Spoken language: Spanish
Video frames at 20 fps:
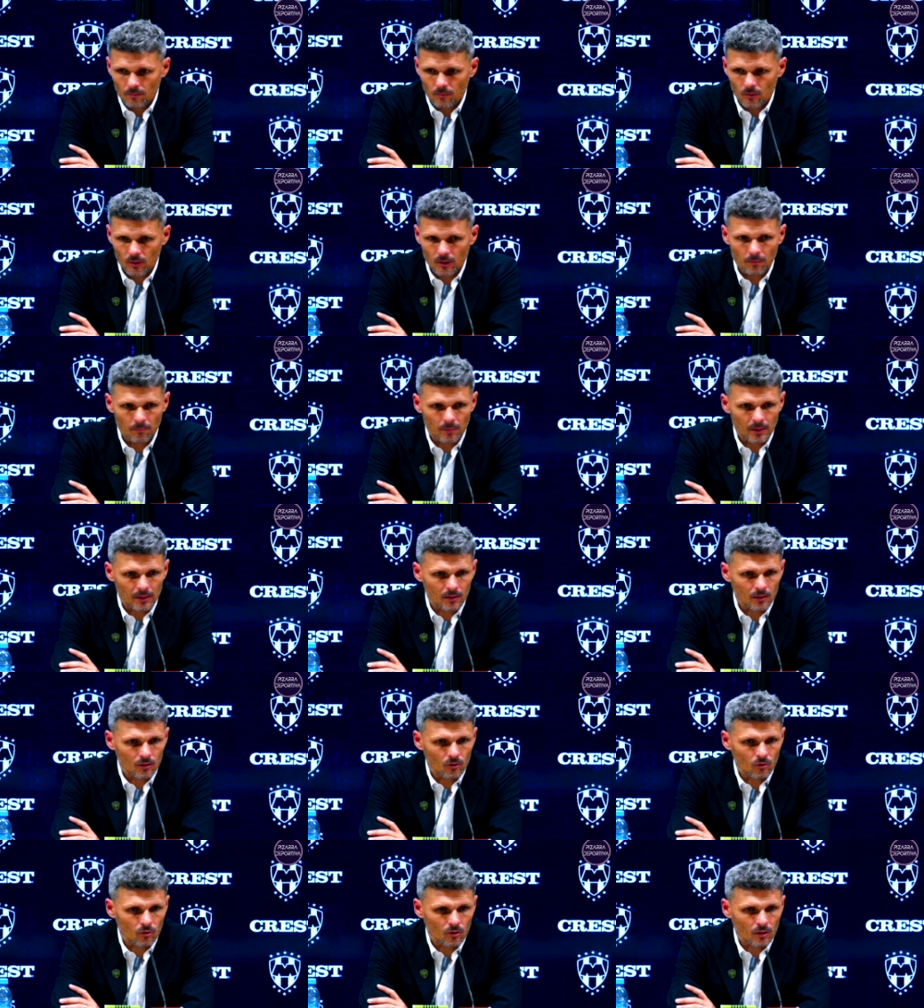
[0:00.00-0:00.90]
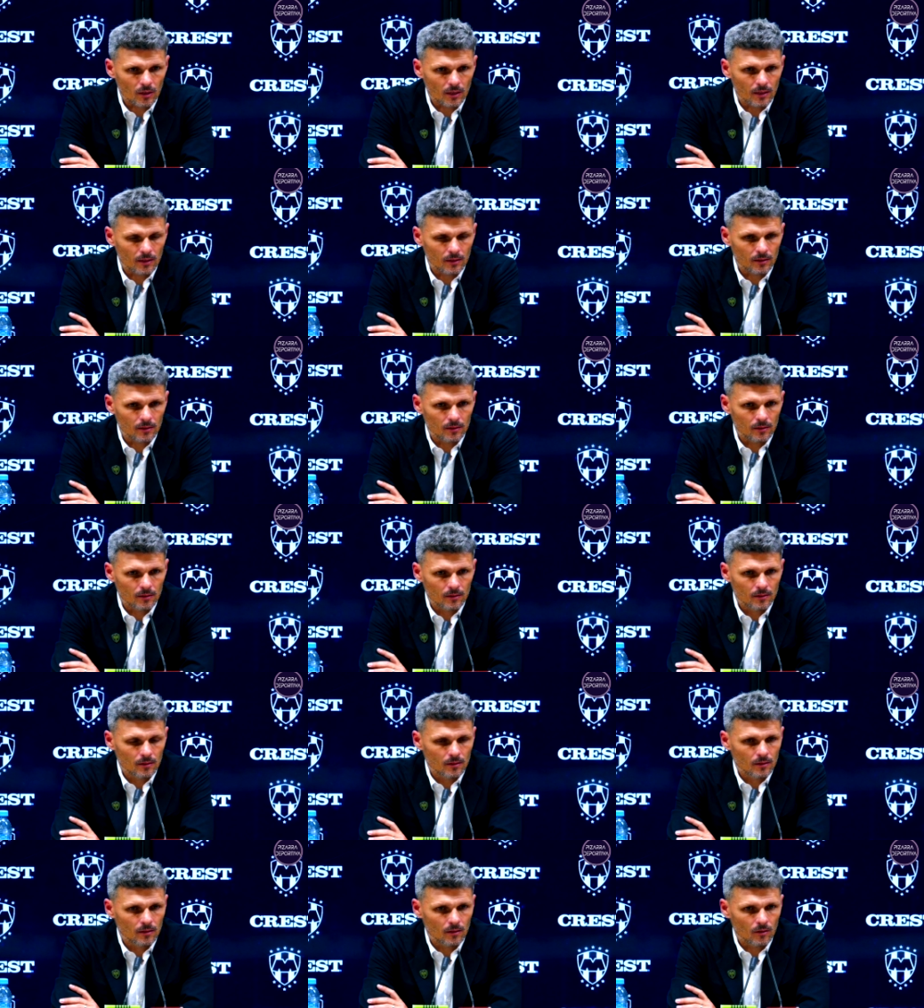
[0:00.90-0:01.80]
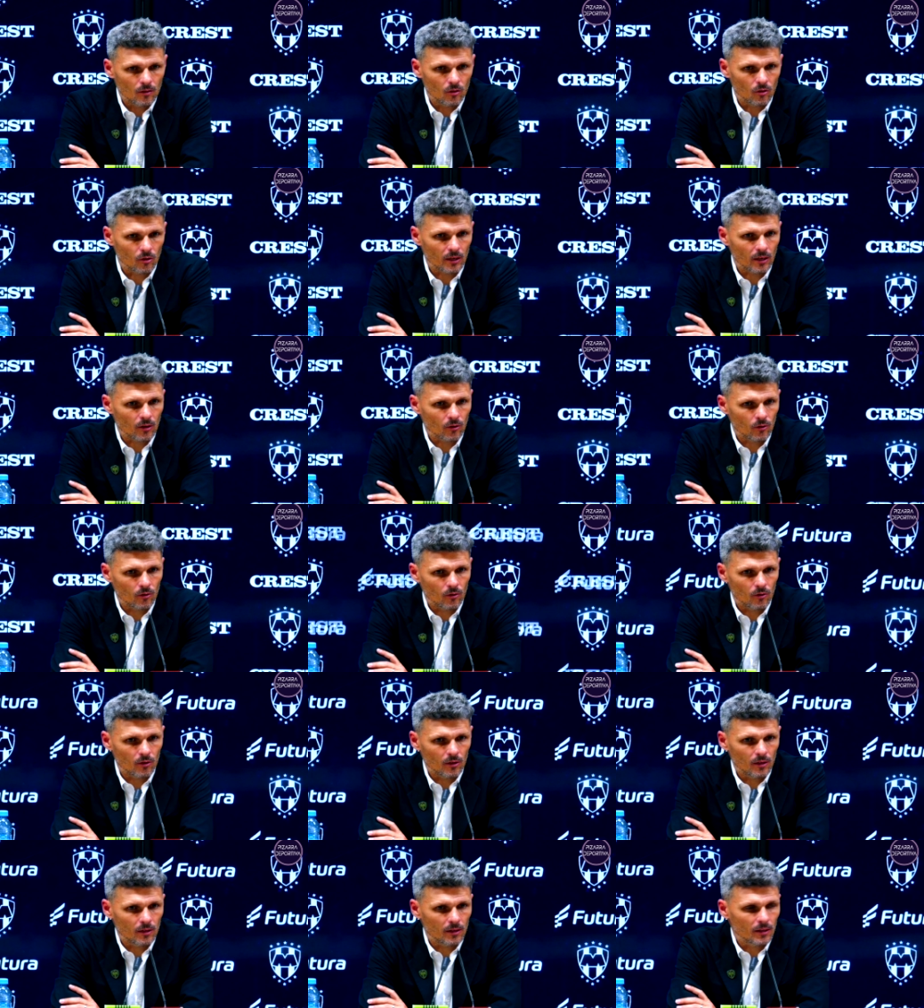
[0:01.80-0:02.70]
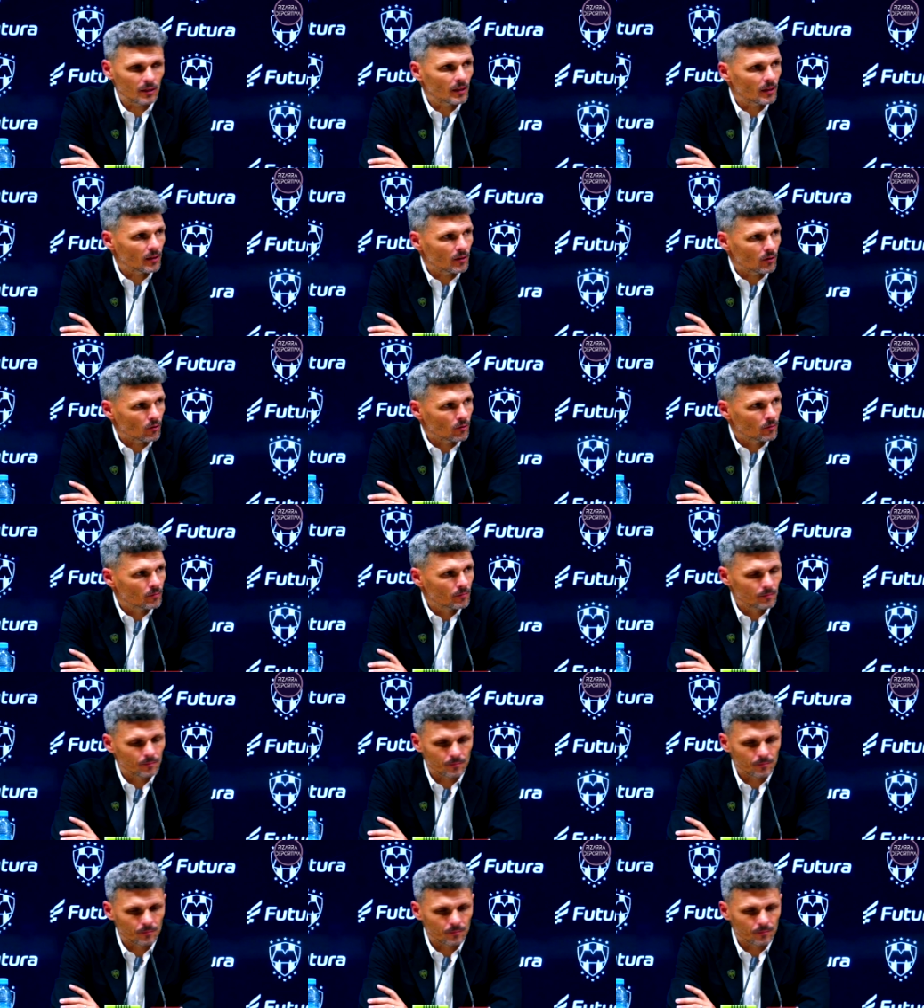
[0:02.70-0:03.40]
por el partido que han logrado el día de hoy.